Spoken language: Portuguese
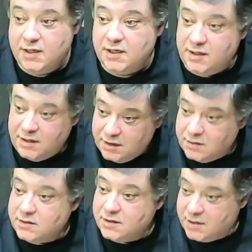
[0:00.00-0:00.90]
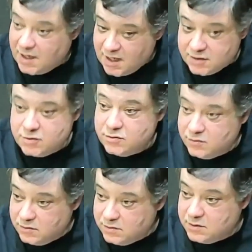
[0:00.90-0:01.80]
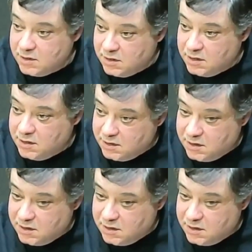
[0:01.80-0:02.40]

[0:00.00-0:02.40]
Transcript: e caso, eh,